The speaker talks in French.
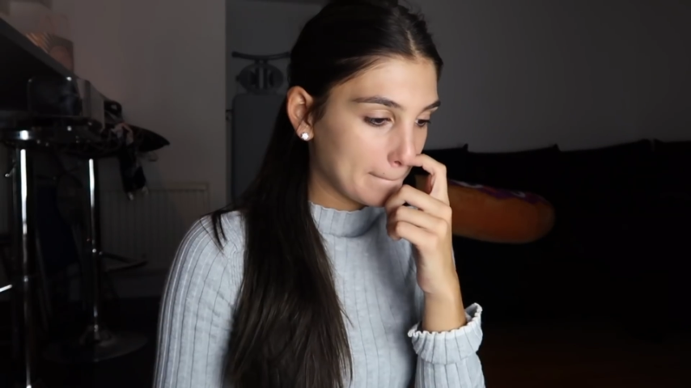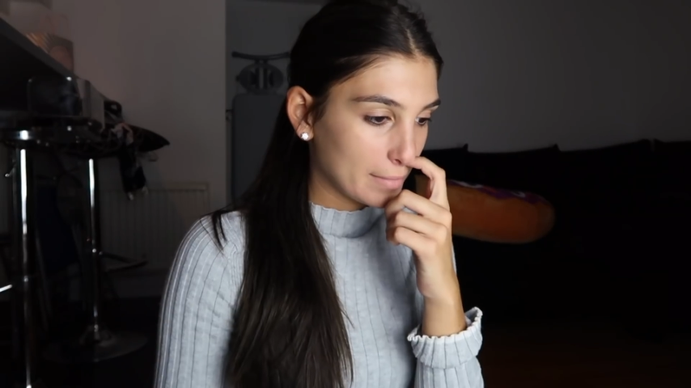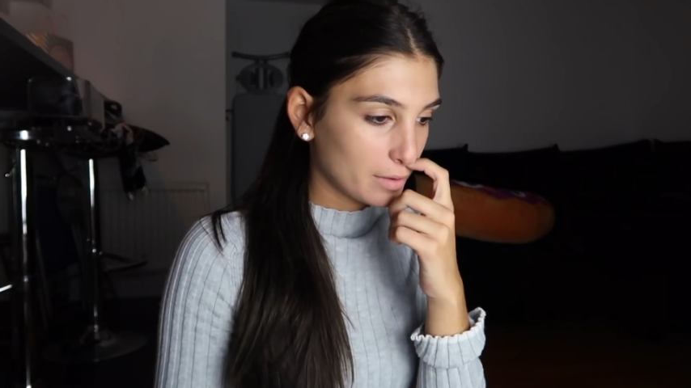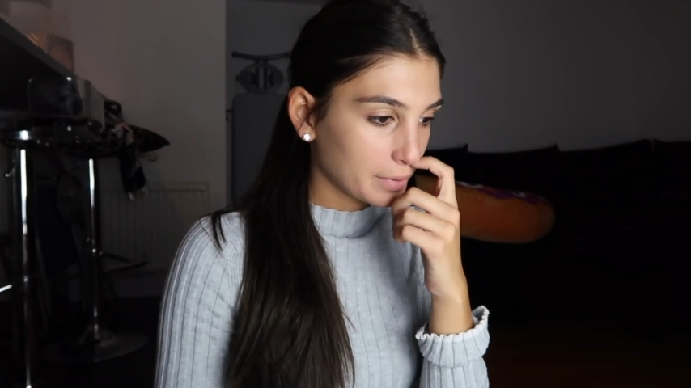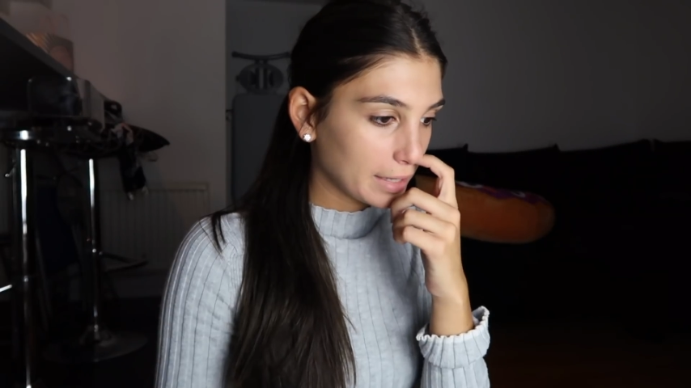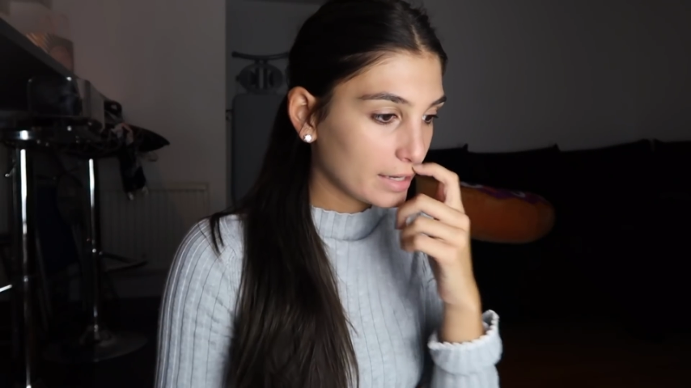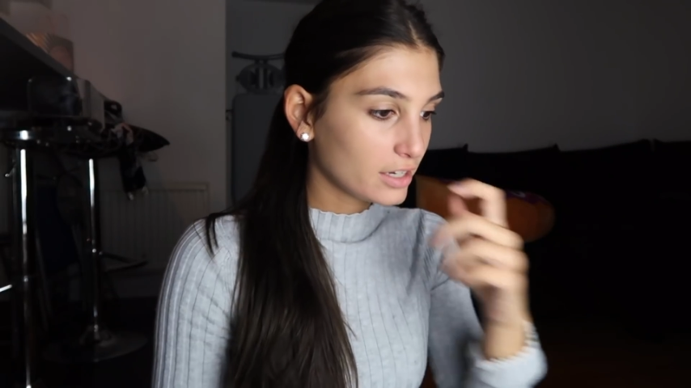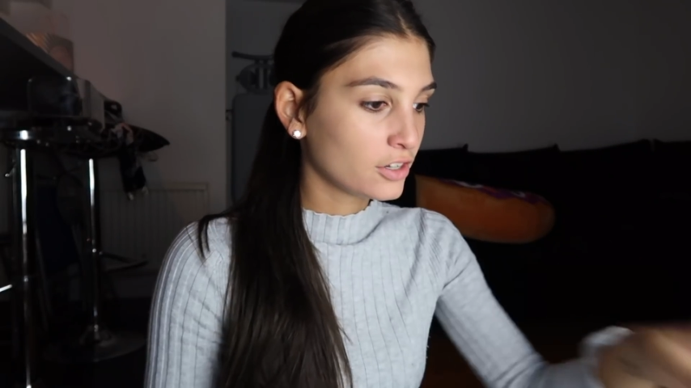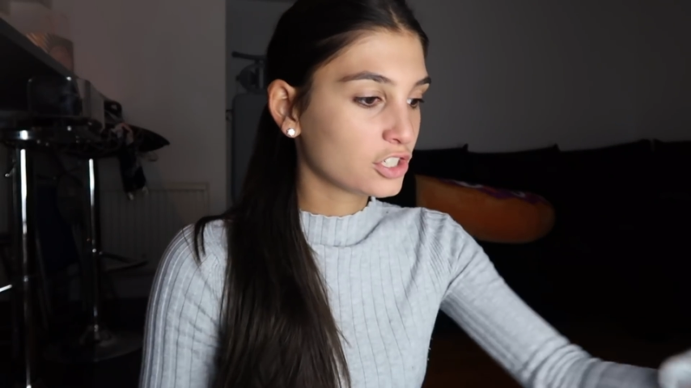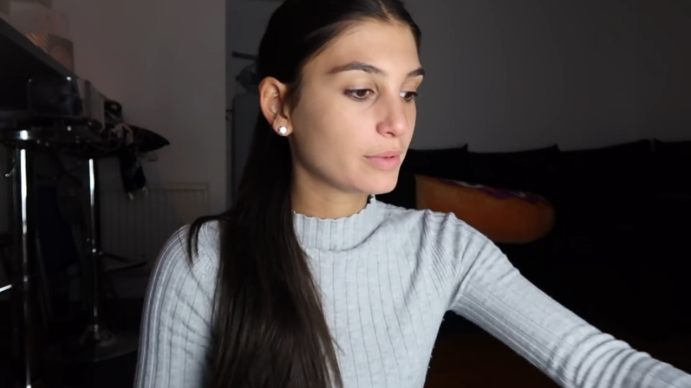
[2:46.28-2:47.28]
Après
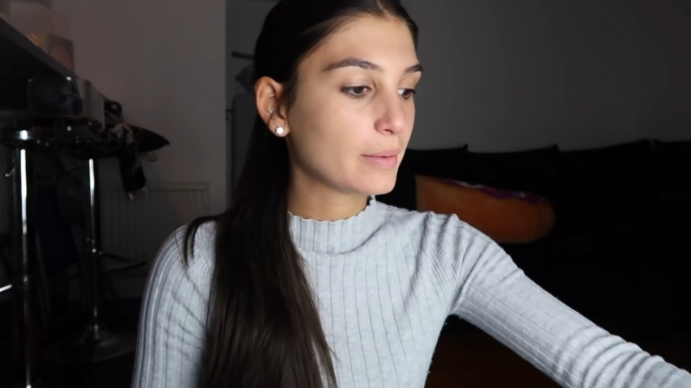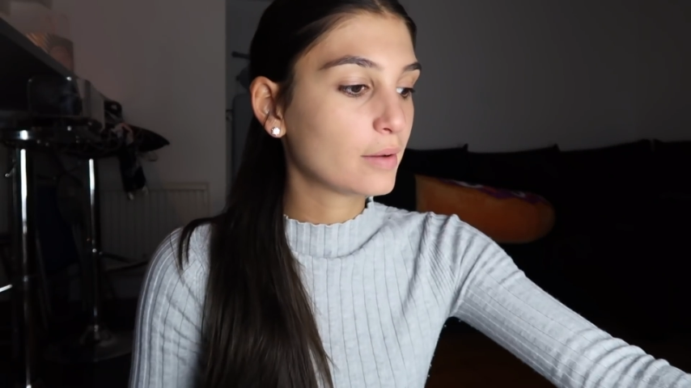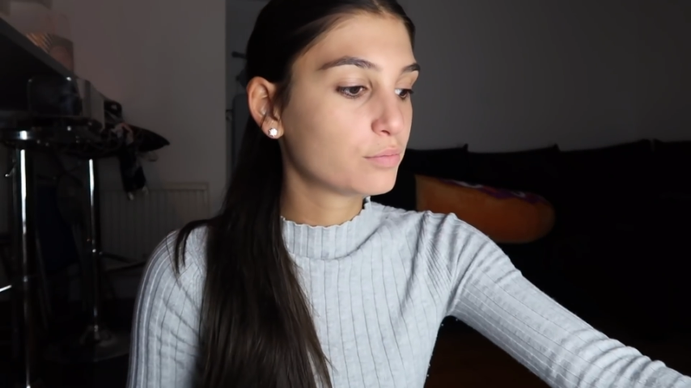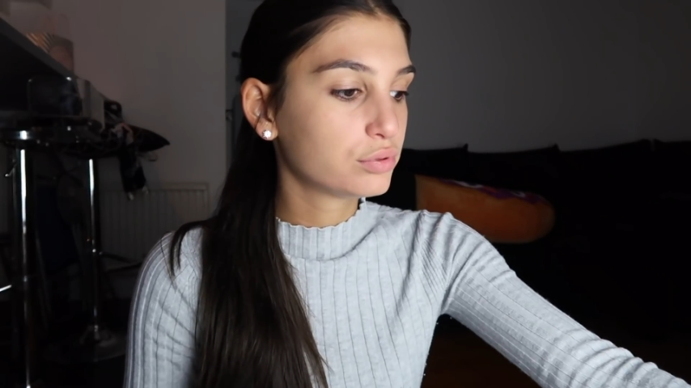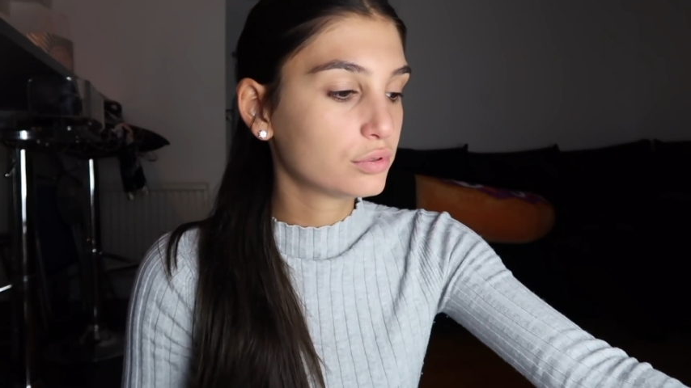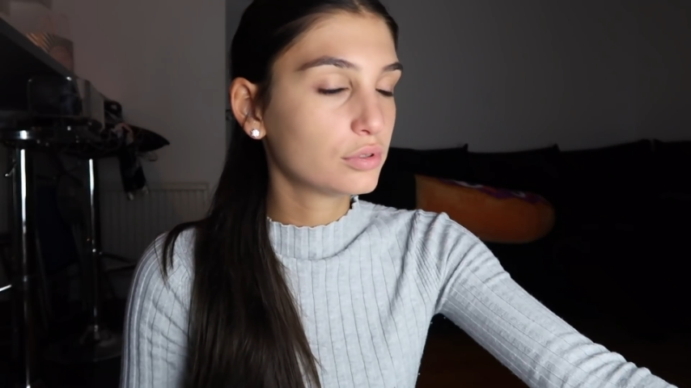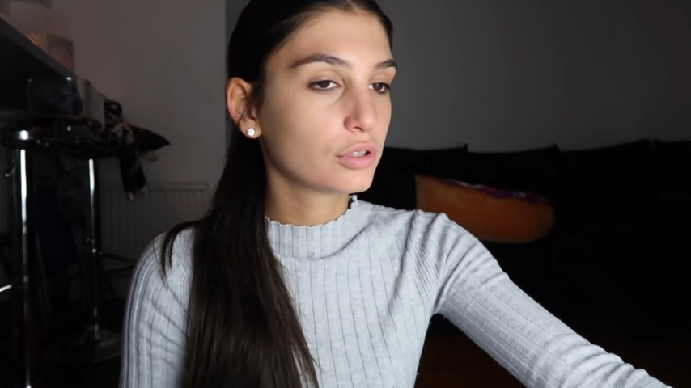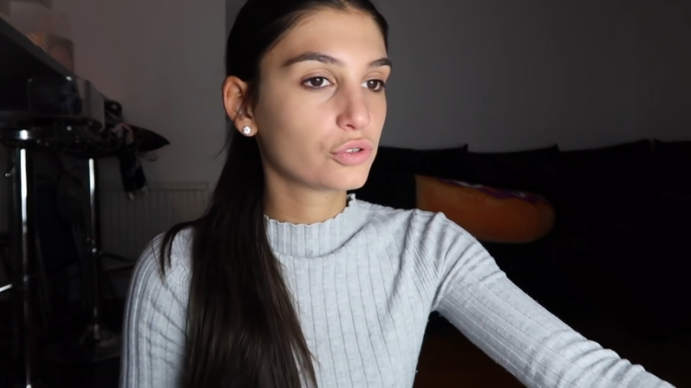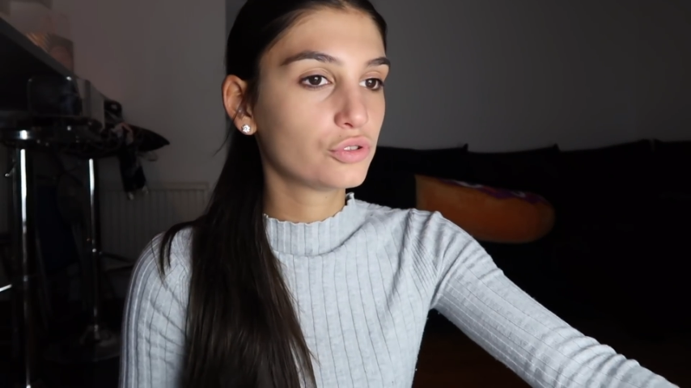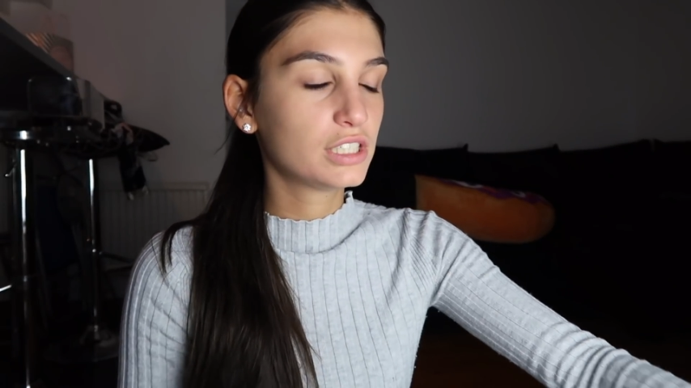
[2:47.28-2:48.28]
euh, je mets ma poudre,
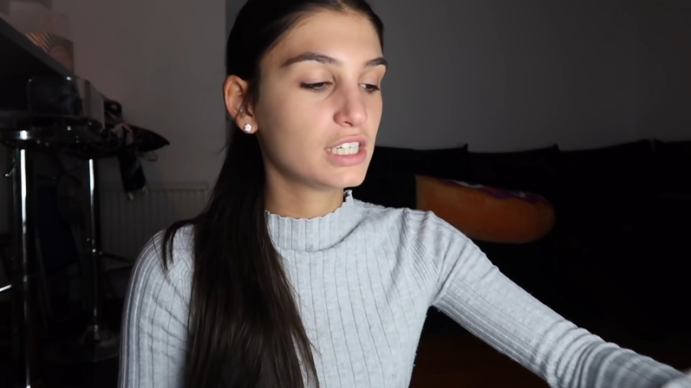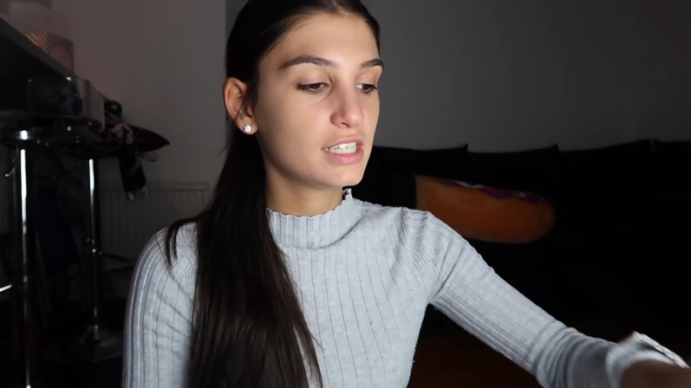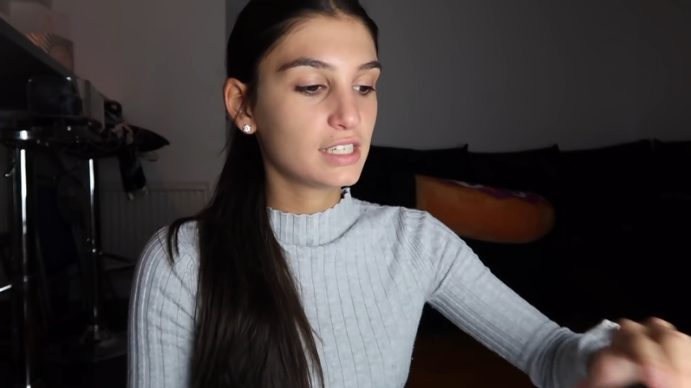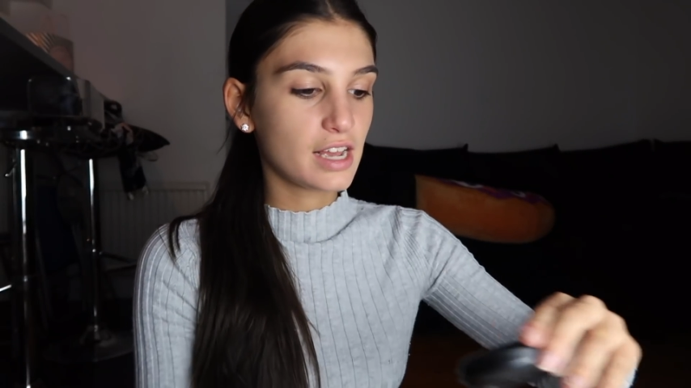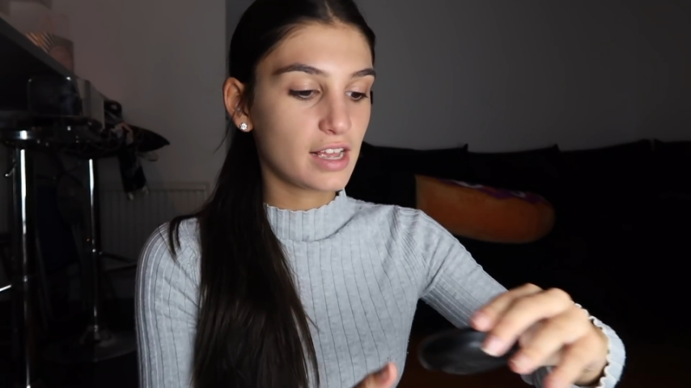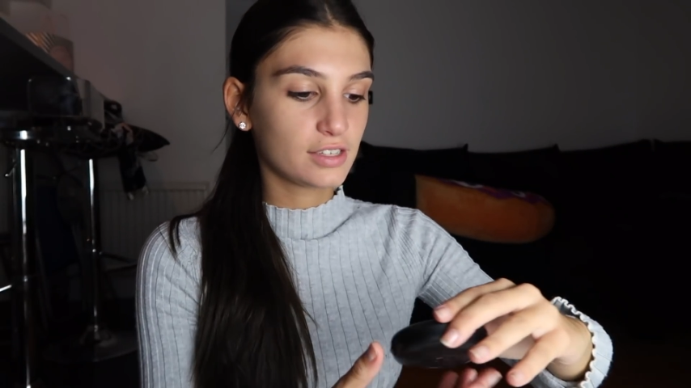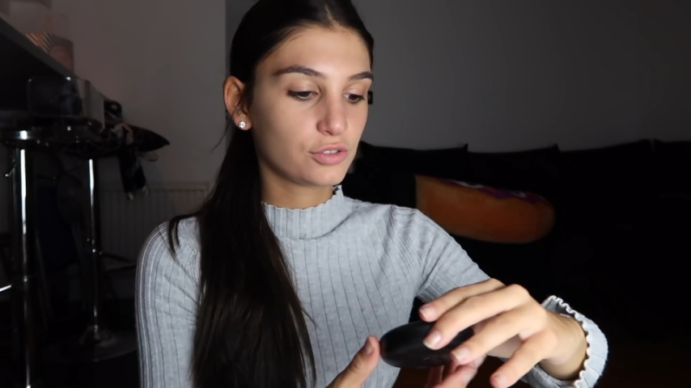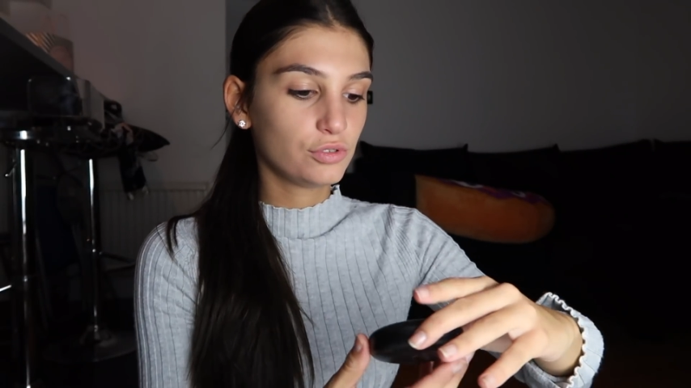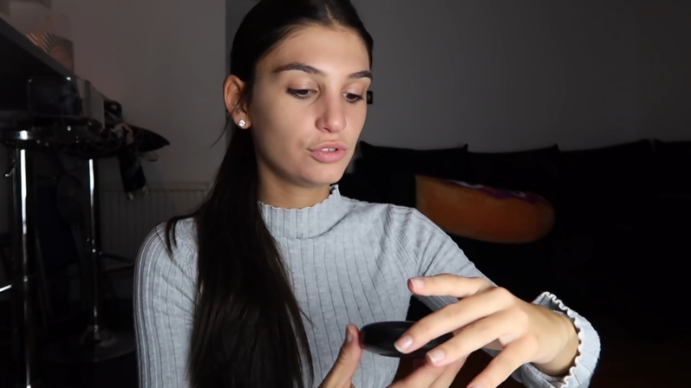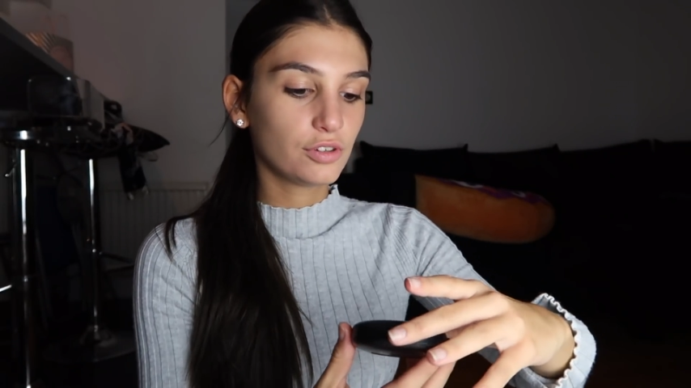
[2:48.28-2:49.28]
j'utilise la
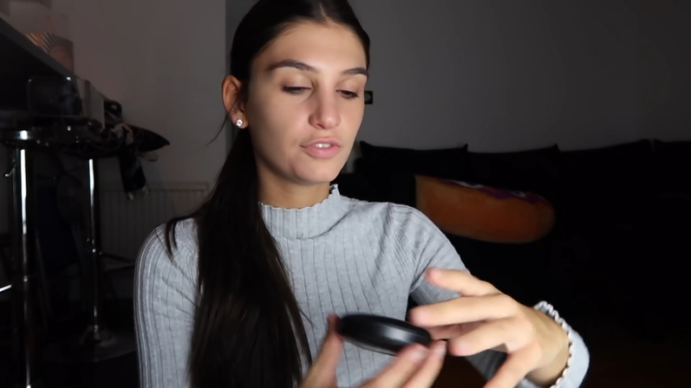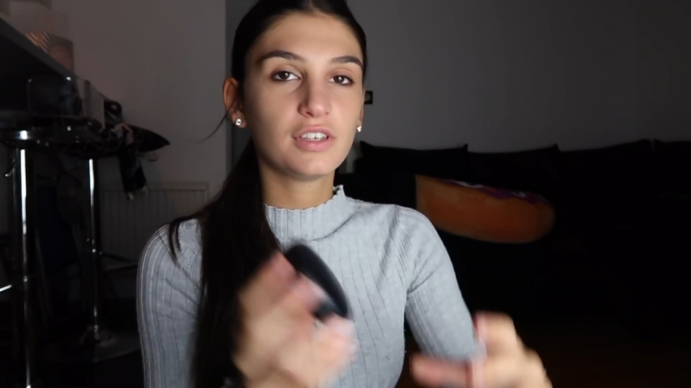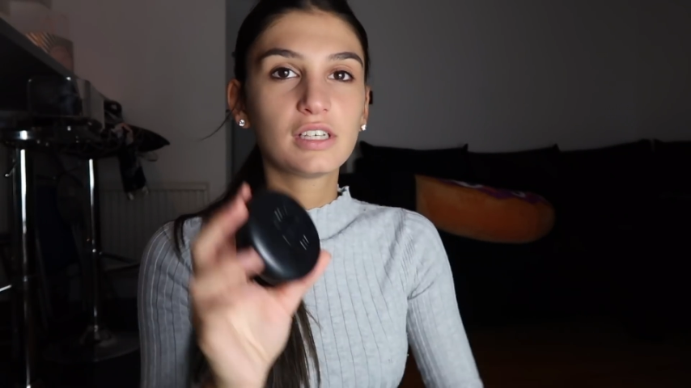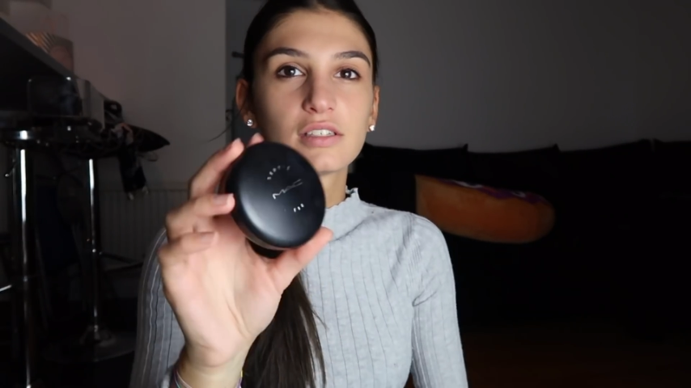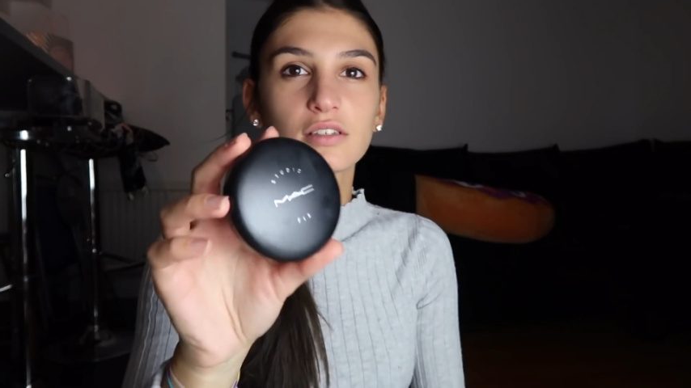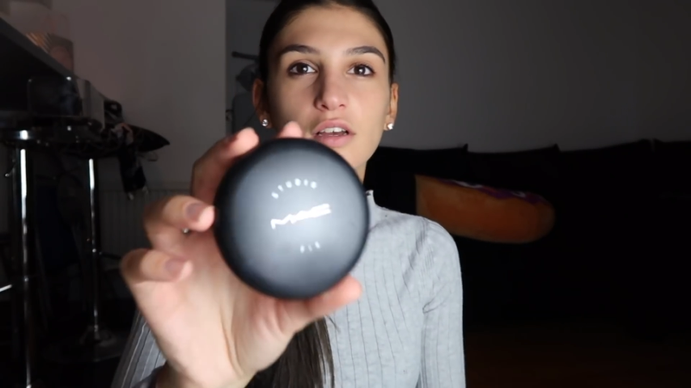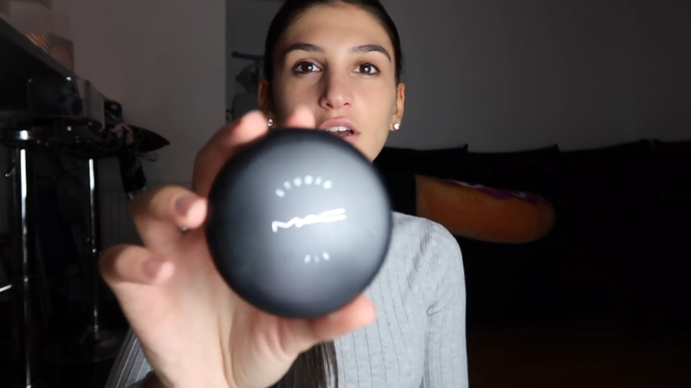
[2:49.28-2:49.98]
Studio Fix